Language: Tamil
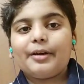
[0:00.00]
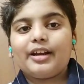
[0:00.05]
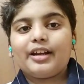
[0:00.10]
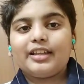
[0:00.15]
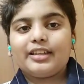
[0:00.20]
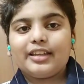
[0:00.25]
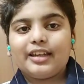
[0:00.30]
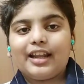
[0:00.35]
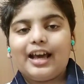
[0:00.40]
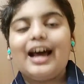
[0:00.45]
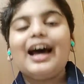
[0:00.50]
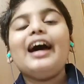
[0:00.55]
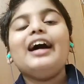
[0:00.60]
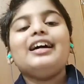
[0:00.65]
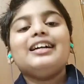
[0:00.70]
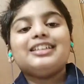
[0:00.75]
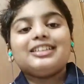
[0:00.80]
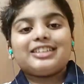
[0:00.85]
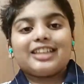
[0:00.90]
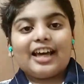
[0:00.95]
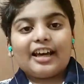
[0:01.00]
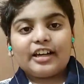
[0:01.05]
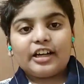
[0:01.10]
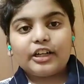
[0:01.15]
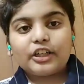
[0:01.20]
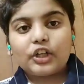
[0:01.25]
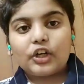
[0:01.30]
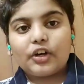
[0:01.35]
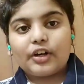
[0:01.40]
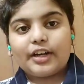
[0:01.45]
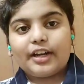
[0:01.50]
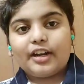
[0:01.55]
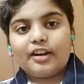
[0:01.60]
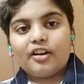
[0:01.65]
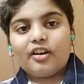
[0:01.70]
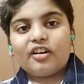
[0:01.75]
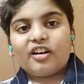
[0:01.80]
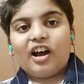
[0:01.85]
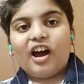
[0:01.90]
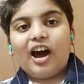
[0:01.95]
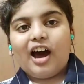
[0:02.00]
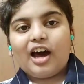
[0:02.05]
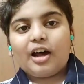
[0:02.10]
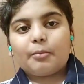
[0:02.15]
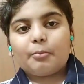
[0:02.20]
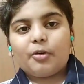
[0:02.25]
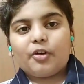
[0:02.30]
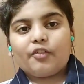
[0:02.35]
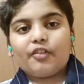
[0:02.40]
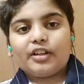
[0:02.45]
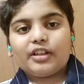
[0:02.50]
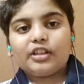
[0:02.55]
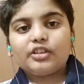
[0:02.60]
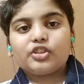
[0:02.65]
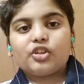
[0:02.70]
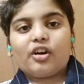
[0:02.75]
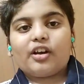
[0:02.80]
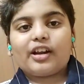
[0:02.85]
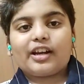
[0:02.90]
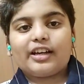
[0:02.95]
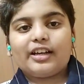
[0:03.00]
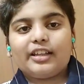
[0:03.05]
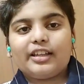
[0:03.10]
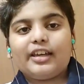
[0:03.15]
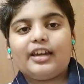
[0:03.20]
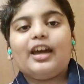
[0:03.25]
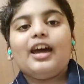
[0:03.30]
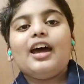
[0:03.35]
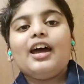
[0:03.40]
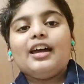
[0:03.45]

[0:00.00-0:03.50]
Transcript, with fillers: பண்ணுதுன்னா செரட்டோனின்னு ஒரு ஹார்மோன் வந்து சுரக்குது